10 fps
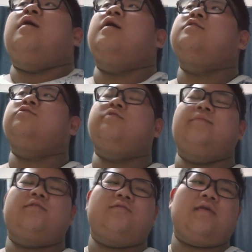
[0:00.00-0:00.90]
ちょっと
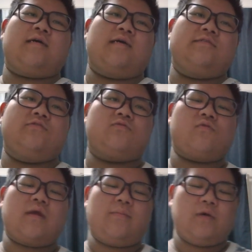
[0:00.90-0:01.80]
今、なんかずっ
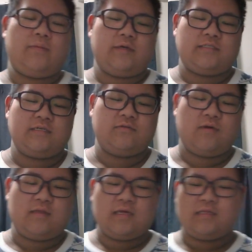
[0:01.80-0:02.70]
と俺がモヤモヤしてるの
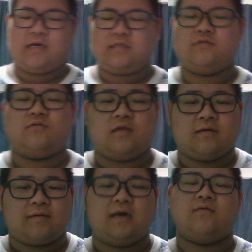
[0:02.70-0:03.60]
はなんでかっていうね。
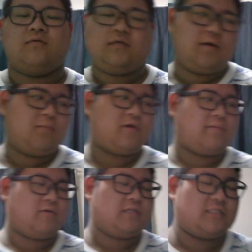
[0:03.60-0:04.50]
あの、いや、
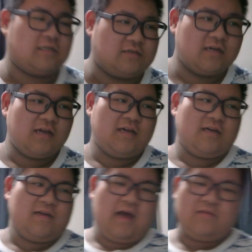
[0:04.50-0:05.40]
モヤモヤしてる
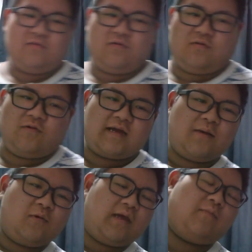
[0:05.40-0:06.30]
あの、俺
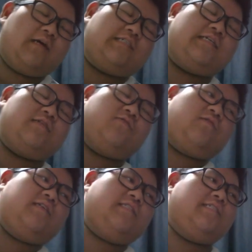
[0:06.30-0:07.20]
がモヤモヤしてるの
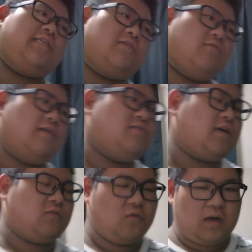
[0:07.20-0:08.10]
気づいた人がいる
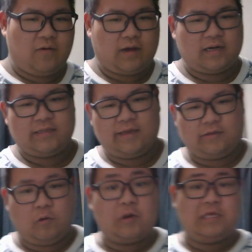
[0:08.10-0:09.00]
かどうかはわからない
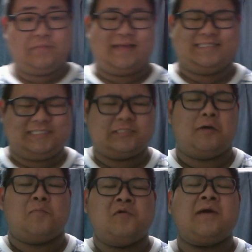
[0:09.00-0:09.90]
けど、俺今実
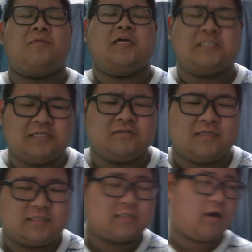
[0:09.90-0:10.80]
はモヤモヤしてるん
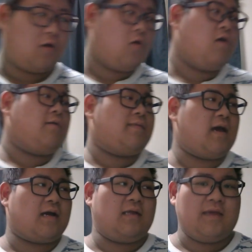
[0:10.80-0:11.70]
ですって言ったら、お、な
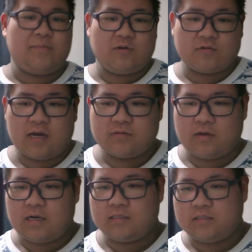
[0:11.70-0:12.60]
んか悩み事がある
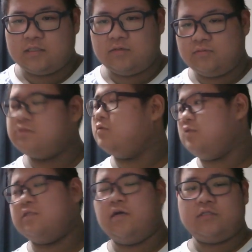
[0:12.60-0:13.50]
のかなって言ったら、普通
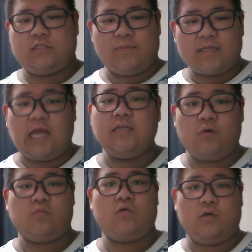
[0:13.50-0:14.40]
に違う。冷たい
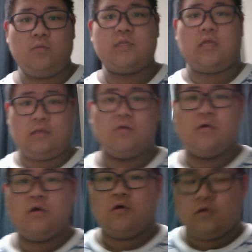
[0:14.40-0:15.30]
飲み物が飲みたいんだよ。
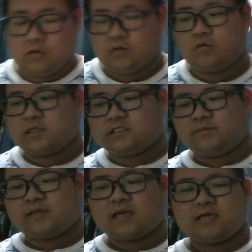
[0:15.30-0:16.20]
うん、俺
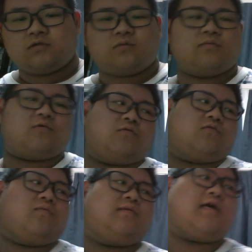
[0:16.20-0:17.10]
冷たい飲み物を
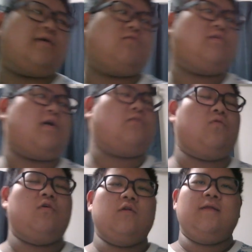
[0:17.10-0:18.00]
飲みたいのに、あ
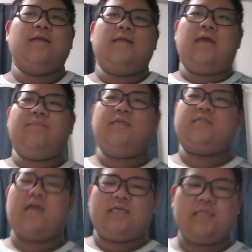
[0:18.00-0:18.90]
の、
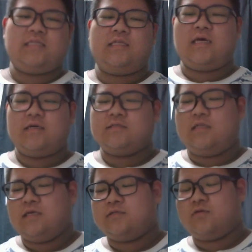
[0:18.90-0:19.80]
水が冷えてなくて
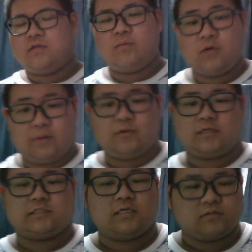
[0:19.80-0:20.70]
ね、それで
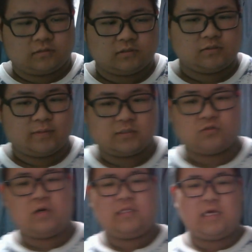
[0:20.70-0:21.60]
モヤモヤしてるっていう、まあ、
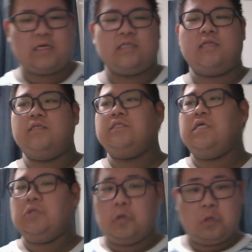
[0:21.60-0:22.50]
それだけなんです
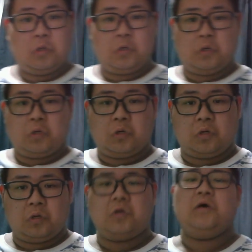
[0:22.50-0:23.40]
けど。
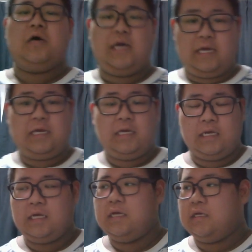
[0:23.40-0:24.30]
はい。
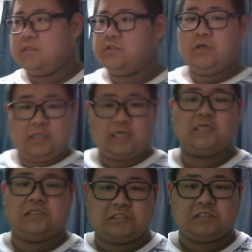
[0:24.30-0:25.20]
それだけ
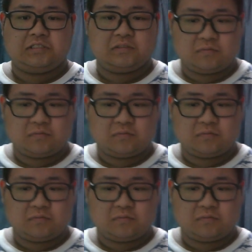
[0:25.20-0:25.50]
です。